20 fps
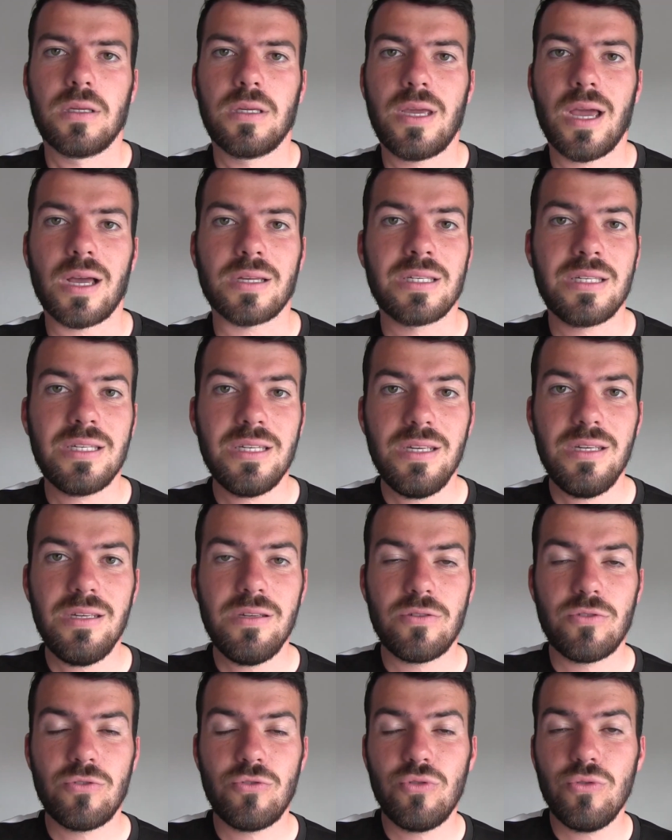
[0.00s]
Car
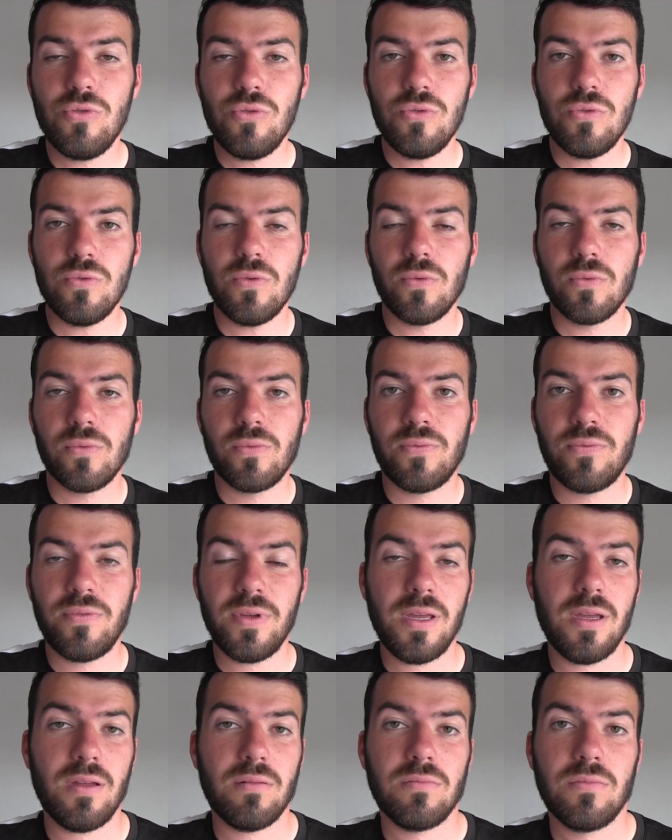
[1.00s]
si tu
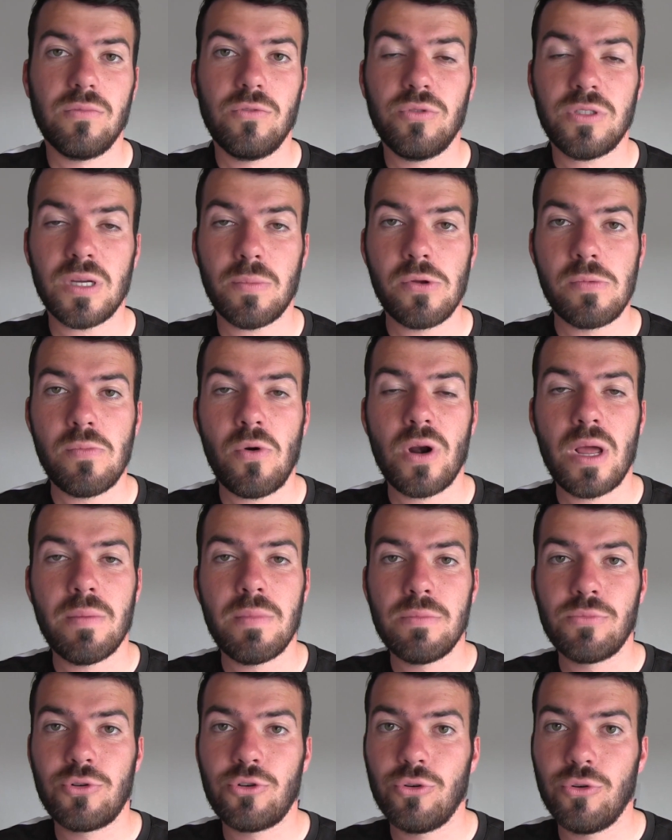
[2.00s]
fais tout simplement la
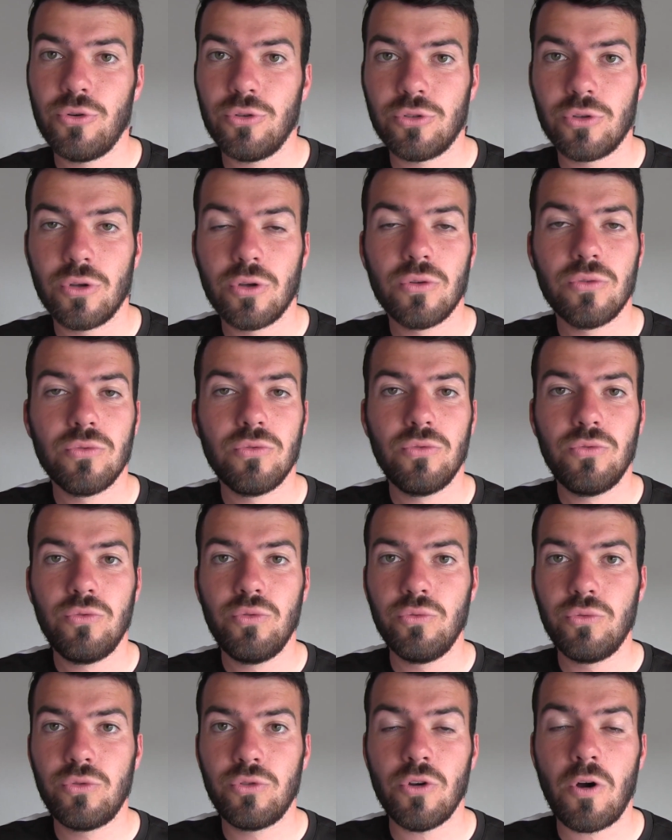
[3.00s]
même chose
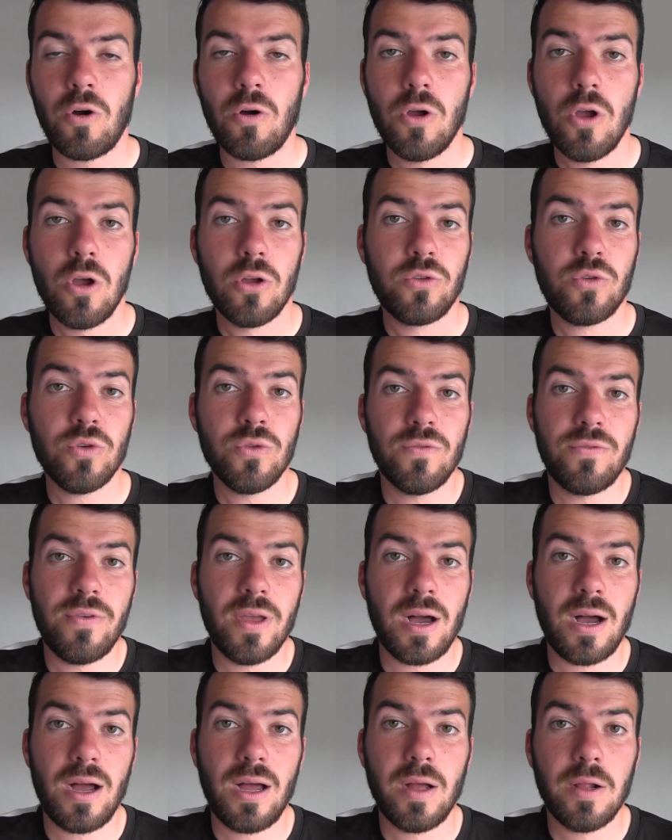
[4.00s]
tout le temps, tu ne
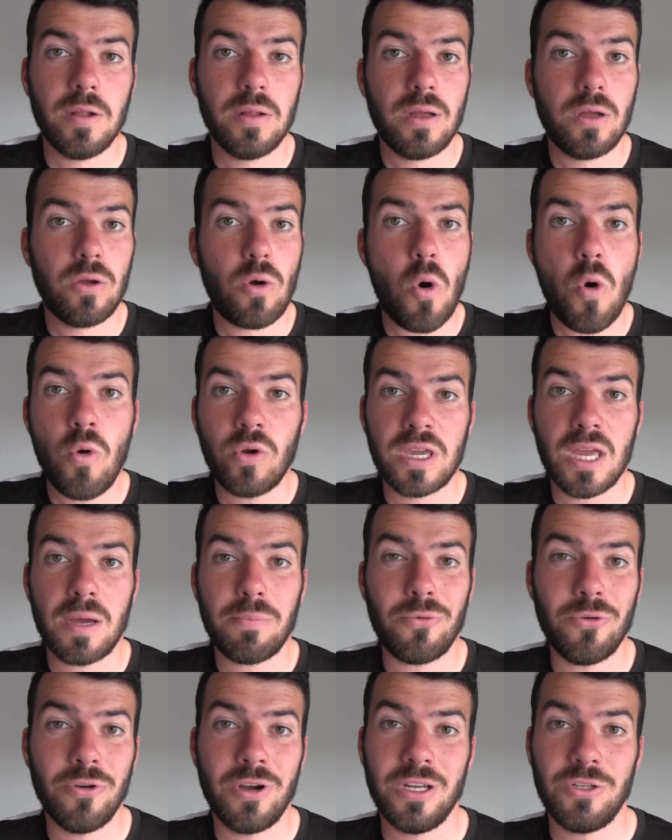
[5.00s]
verras aucun
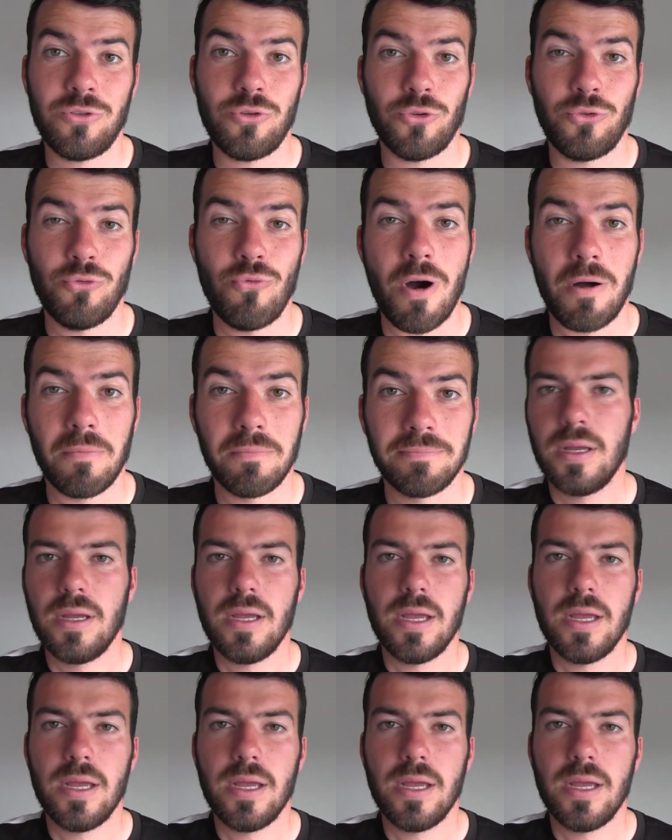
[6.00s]
progrès sur toi.